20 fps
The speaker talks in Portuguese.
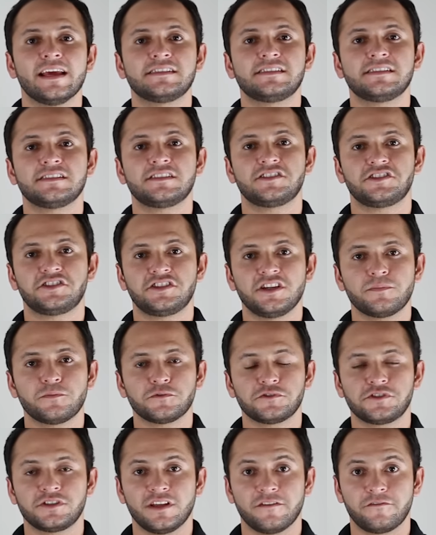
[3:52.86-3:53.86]
esses
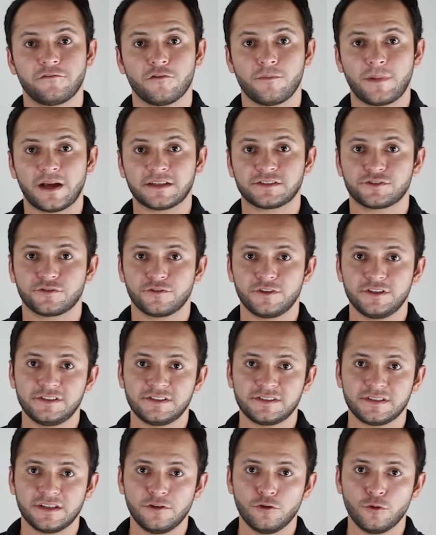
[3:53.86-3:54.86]
tipos de
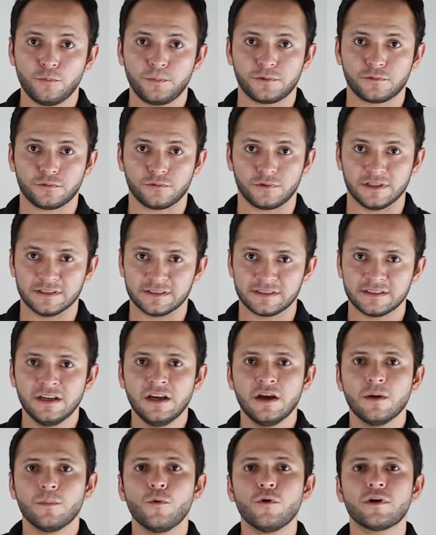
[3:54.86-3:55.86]
deformações e rupturas?
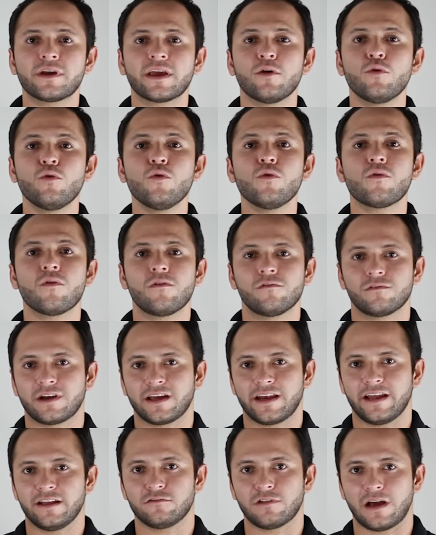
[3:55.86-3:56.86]
Porque o
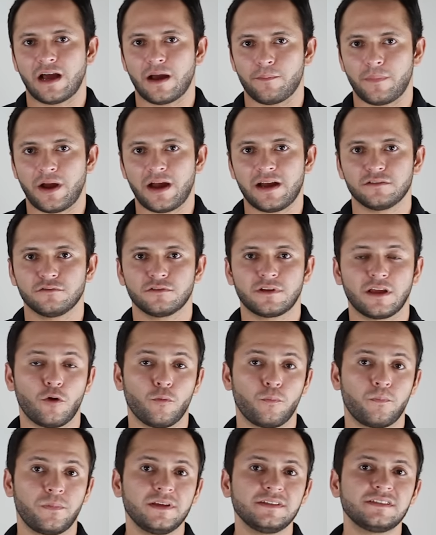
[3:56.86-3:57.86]
concreto armado, que é
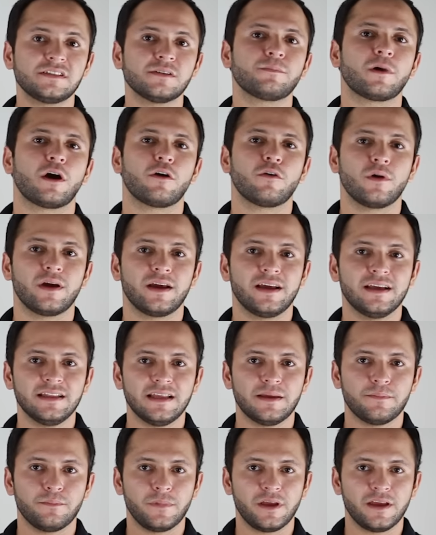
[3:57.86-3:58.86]
o principal
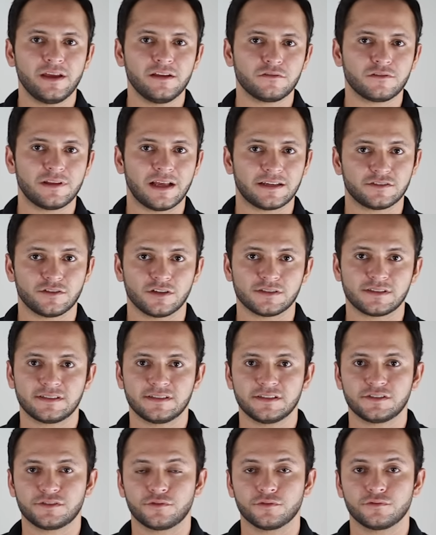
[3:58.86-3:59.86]
elemento das
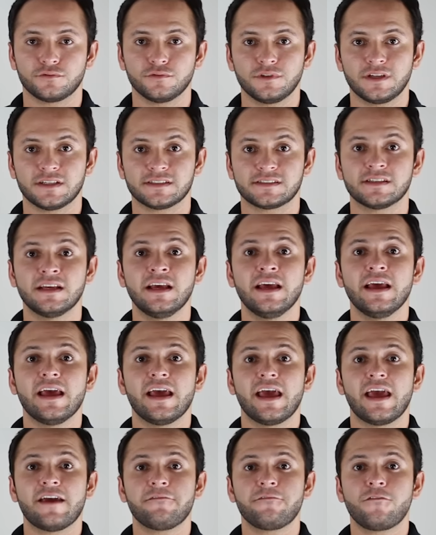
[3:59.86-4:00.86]
nossas estruturas,
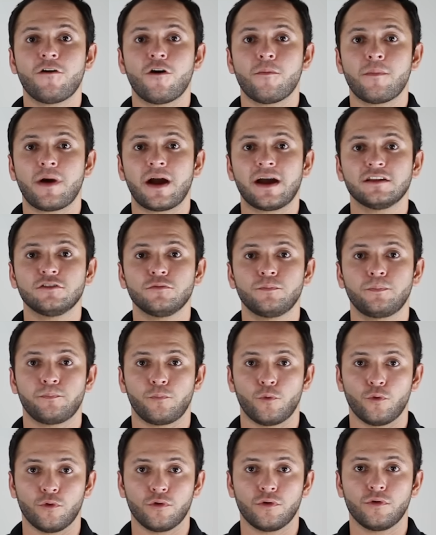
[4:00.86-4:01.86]
é formado
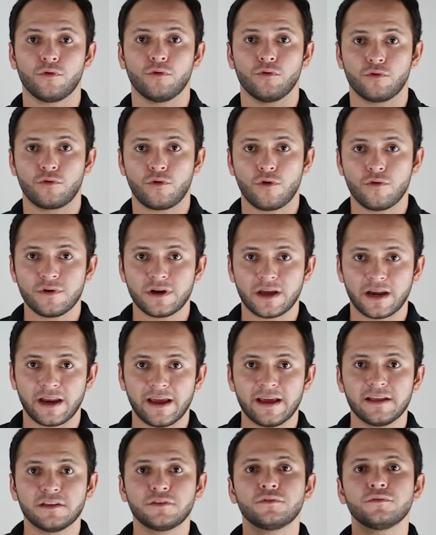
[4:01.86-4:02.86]
por o
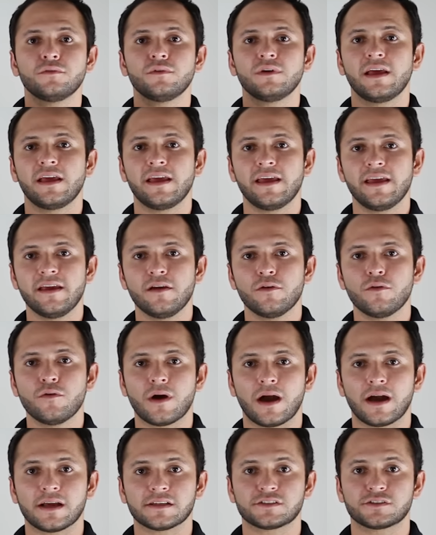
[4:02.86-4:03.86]
concreto e o
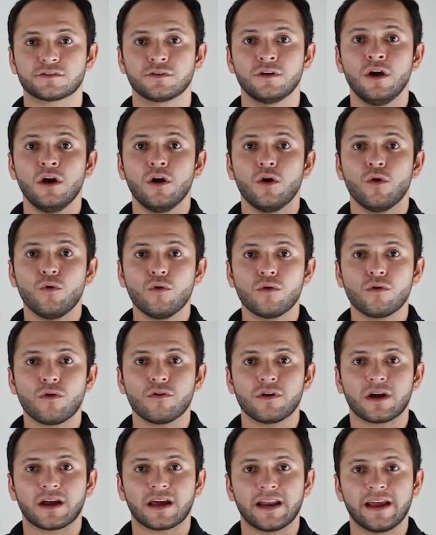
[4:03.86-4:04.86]
aço. O
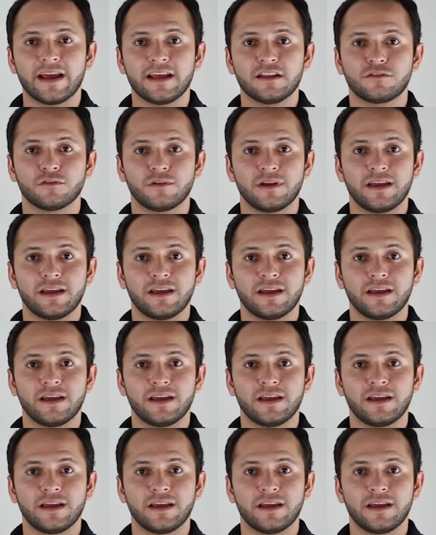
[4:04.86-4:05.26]
concreto